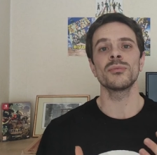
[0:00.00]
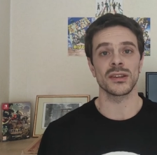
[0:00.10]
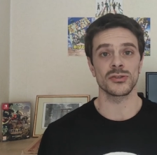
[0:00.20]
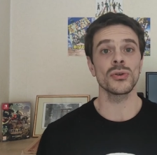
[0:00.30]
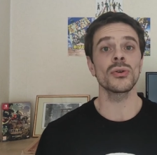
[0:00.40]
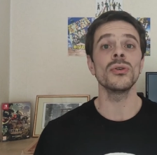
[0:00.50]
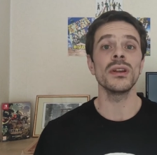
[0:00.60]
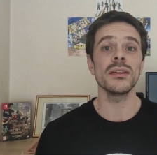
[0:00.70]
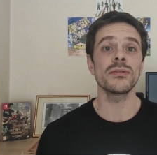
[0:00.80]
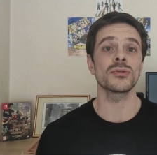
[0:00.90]
Bien sûr, le
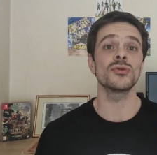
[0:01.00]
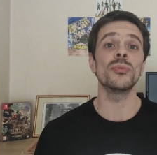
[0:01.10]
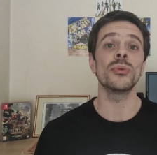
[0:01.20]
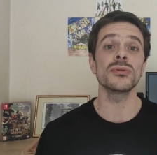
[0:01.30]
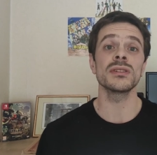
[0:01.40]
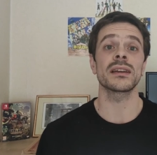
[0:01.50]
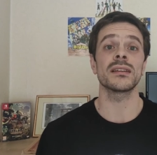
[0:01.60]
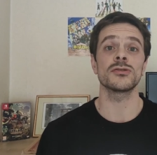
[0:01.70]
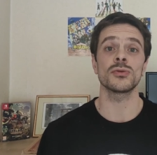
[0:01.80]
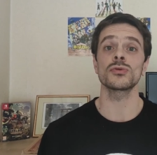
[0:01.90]
livre se pose la
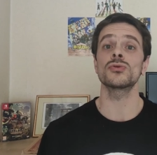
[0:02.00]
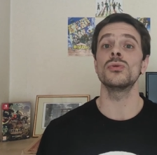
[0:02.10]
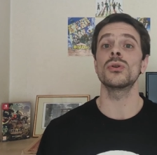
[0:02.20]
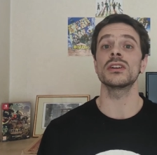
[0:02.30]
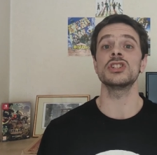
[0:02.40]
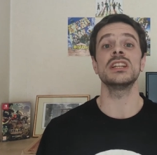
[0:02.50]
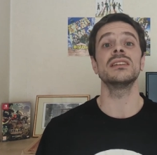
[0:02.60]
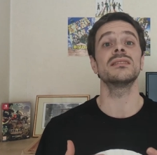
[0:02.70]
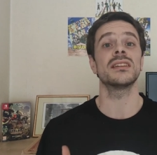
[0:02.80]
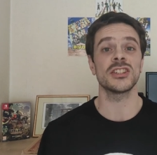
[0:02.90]
question sur
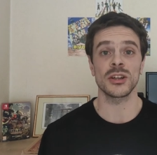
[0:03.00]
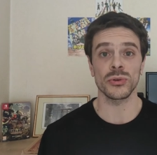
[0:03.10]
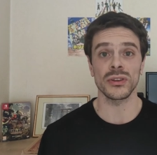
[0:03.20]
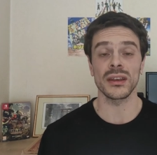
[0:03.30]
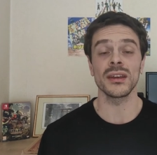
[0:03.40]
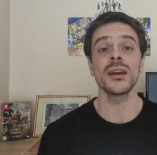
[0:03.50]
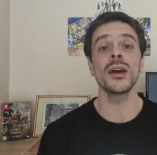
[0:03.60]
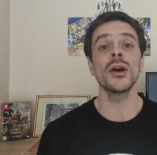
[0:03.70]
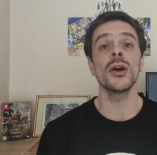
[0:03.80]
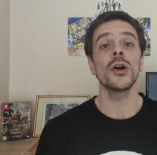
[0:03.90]
l'origine des Japonais.
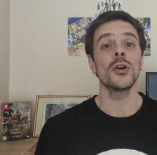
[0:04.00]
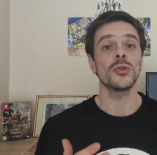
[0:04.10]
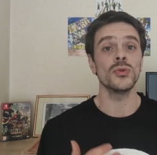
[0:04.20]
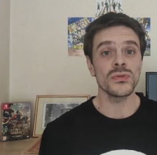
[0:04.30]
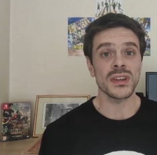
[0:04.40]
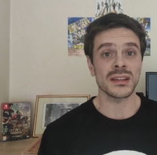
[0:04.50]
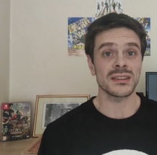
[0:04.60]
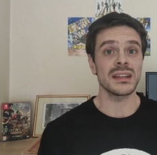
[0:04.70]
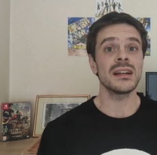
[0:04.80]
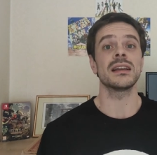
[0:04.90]
D'où
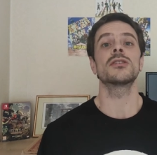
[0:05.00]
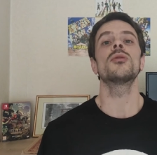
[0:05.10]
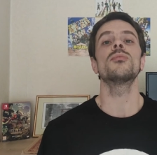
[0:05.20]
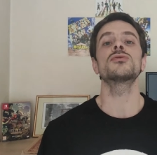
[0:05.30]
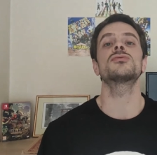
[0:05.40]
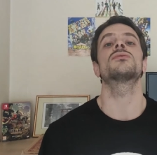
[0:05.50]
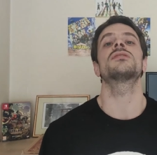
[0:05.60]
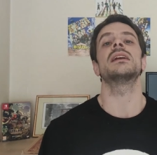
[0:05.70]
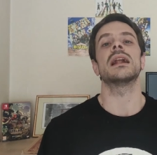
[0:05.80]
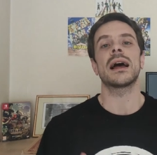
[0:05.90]
viennent-ils et comment
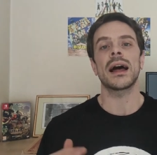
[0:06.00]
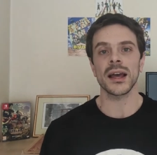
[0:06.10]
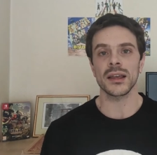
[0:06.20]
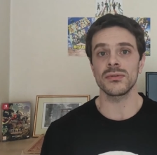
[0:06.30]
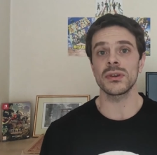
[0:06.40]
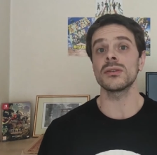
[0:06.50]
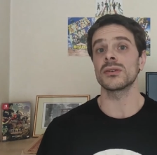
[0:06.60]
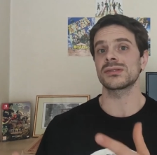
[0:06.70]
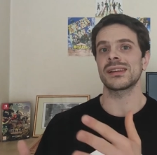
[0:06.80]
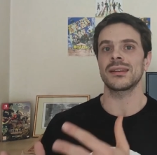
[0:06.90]
sont-ils arrivés dans
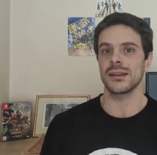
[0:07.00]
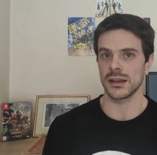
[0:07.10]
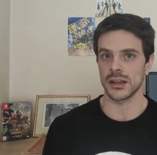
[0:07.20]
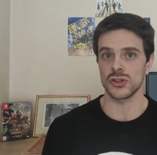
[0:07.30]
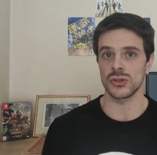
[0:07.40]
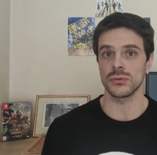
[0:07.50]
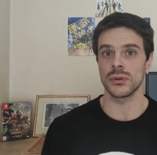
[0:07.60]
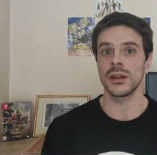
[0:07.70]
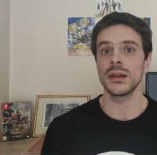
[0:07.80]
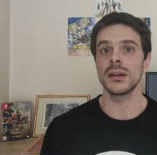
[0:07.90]
cette région
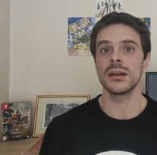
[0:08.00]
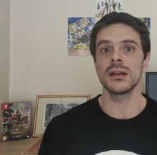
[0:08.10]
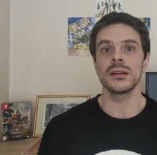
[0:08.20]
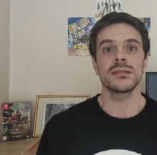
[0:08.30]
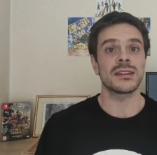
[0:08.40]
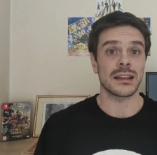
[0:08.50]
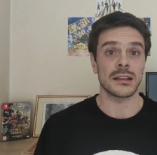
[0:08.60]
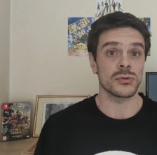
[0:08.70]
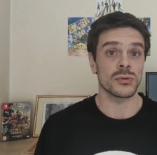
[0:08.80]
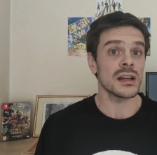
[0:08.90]
Cette
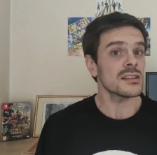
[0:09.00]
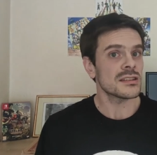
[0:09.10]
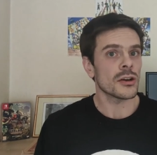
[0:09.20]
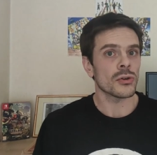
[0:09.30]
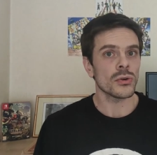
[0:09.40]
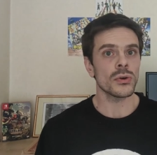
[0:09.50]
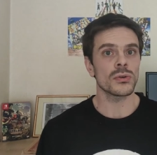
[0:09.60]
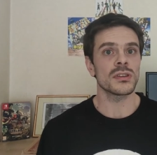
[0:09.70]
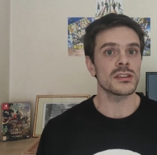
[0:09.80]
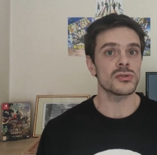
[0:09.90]
question-là, c'est encore
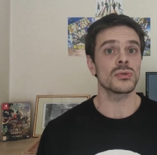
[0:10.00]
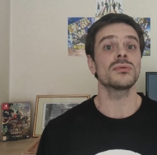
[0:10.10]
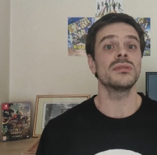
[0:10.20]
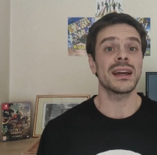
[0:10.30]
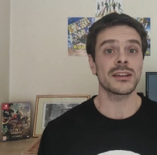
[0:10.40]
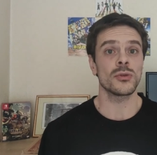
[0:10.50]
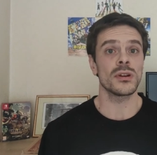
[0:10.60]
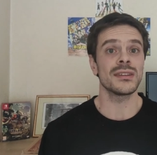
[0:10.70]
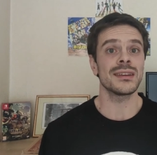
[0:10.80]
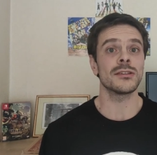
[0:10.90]
une question
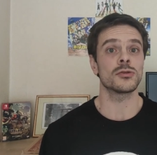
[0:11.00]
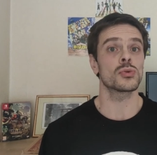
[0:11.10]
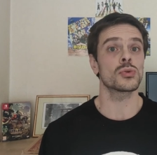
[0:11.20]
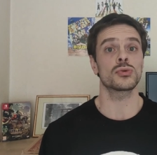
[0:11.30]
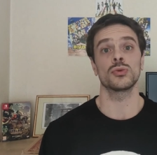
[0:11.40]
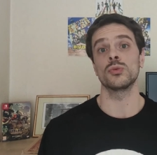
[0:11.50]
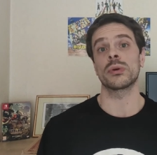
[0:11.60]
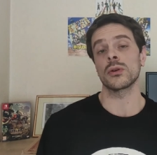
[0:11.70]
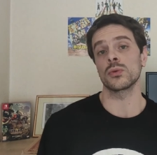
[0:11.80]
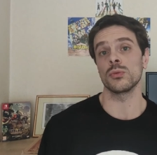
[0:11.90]
d'actualité, et source de
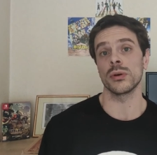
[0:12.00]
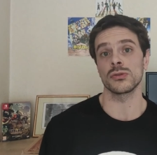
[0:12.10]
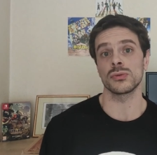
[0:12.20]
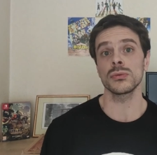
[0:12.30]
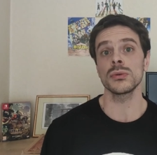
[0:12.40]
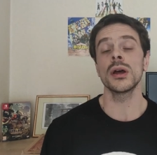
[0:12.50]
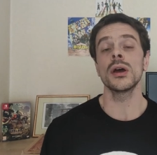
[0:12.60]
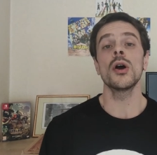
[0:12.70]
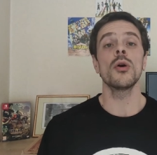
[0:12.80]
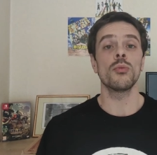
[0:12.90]
préoccupation,
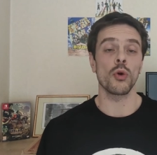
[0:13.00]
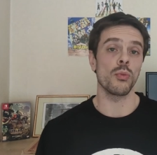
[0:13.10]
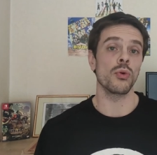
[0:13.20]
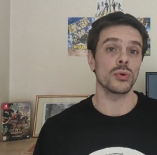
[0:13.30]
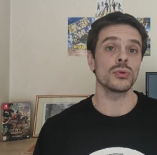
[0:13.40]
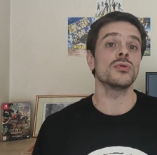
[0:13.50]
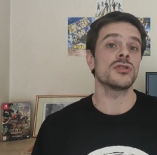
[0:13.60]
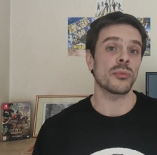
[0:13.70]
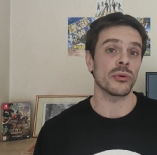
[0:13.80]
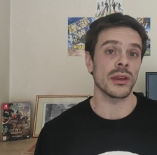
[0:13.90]
pour beaucoup de
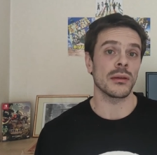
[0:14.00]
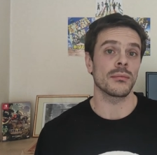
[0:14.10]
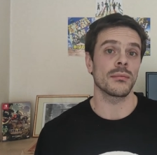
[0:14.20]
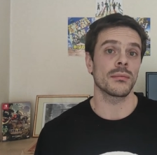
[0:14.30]
Japonais.